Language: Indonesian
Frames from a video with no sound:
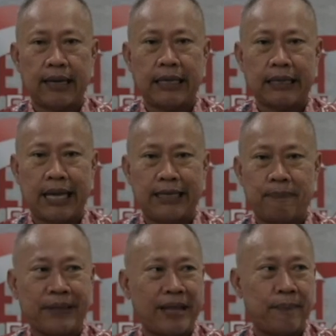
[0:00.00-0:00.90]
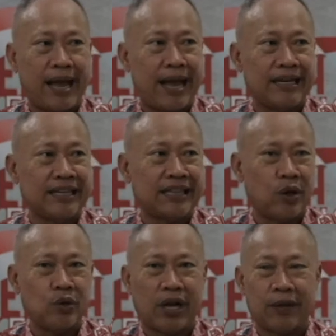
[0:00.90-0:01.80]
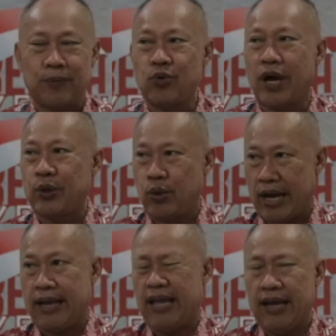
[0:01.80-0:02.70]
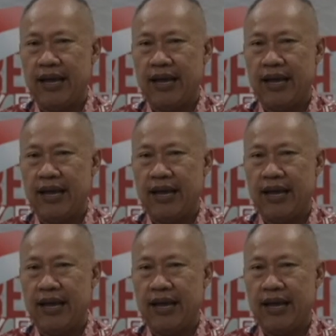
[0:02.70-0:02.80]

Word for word: kita ini pertama kali di tahun 2022